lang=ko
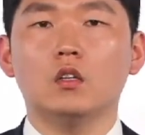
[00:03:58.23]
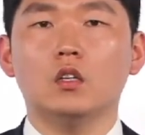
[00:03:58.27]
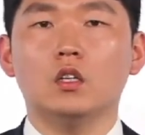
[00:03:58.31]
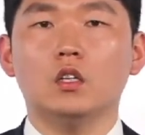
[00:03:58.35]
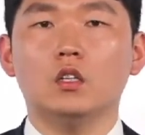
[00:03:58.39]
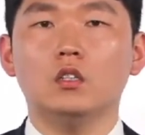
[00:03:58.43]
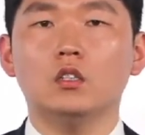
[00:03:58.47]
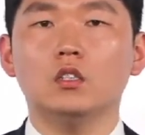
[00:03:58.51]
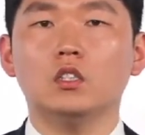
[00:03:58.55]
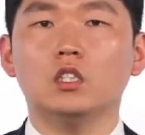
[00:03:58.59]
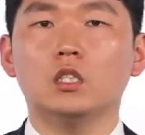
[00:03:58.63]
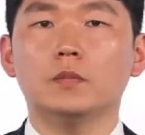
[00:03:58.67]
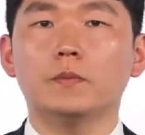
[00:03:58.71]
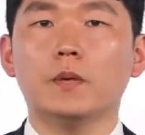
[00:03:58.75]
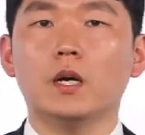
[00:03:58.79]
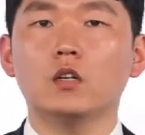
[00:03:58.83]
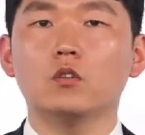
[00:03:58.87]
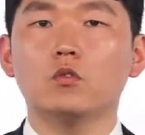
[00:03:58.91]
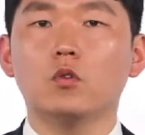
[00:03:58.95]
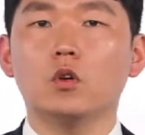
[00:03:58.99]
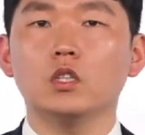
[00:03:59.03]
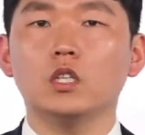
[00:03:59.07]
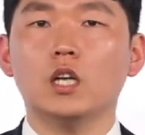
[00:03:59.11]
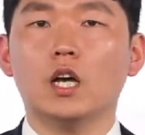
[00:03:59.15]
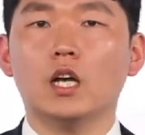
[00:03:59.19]
이는
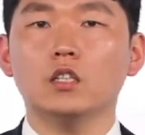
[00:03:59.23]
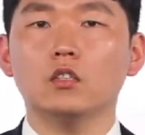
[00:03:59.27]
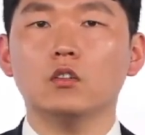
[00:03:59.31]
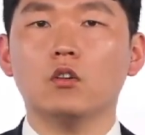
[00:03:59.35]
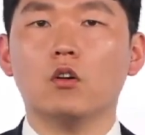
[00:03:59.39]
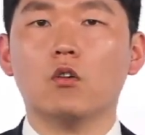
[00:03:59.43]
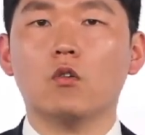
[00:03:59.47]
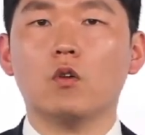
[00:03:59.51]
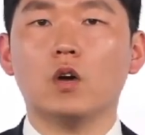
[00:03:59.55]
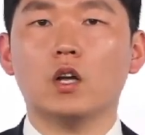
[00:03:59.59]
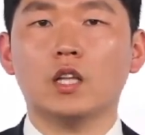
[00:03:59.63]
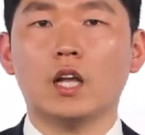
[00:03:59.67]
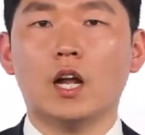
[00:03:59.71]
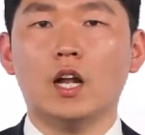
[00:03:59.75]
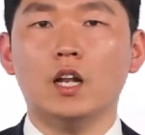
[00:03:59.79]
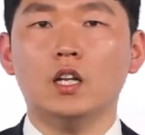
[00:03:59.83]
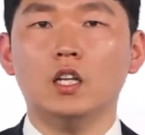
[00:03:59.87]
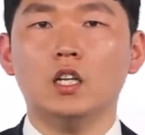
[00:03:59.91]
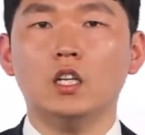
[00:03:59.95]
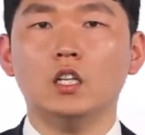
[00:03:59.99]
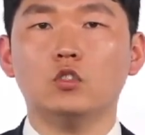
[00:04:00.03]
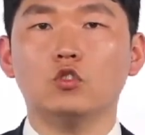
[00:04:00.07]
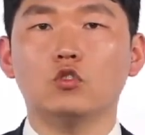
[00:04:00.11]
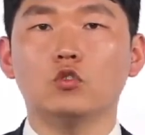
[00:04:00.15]
지방의원이 하는 것과 달리